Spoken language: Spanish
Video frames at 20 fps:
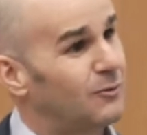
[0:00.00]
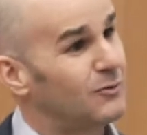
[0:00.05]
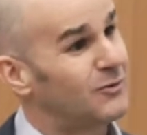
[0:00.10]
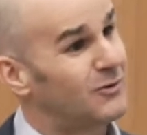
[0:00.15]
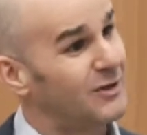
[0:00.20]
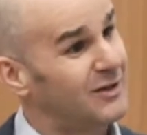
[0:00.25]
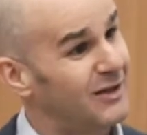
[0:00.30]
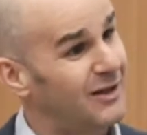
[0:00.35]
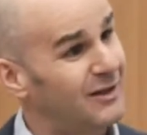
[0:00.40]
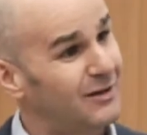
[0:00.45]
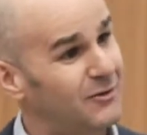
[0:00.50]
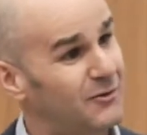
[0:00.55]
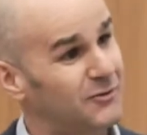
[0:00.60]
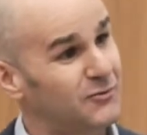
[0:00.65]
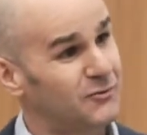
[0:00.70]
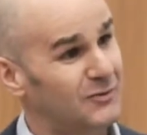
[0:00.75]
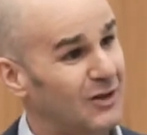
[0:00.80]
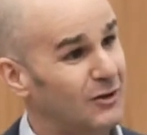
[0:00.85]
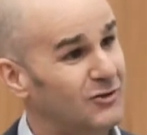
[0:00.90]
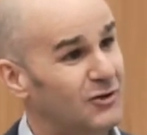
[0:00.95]
de autoridad los
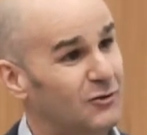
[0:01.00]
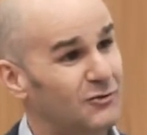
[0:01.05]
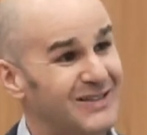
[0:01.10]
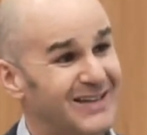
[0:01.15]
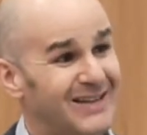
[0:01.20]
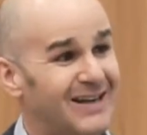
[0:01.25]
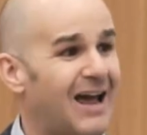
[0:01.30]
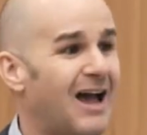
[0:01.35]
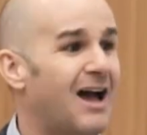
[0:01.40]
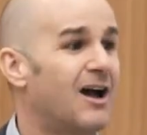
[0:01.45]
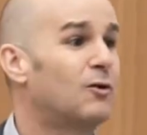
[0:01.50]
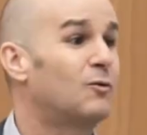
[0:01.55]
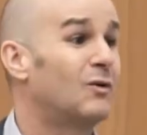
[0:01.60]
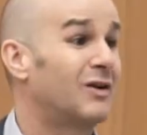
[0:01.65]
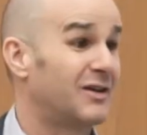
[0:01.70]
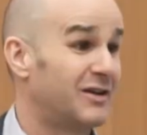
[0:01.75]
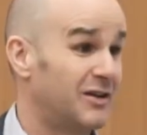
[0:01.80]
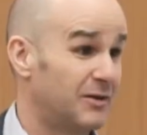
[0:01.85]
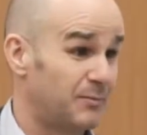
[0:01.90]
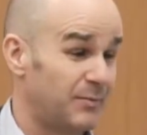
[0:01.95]
resultados se consiguen a
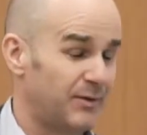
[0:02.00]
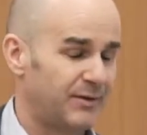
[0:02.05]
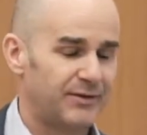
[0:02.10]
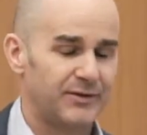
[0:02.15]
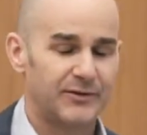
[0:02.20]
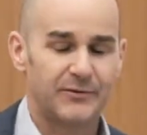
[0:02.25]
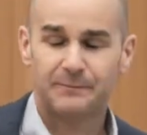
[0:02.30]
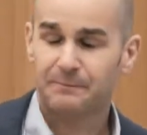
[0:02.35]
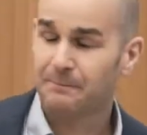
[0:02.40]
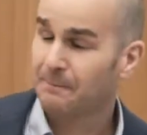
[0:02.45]
cualquier precio.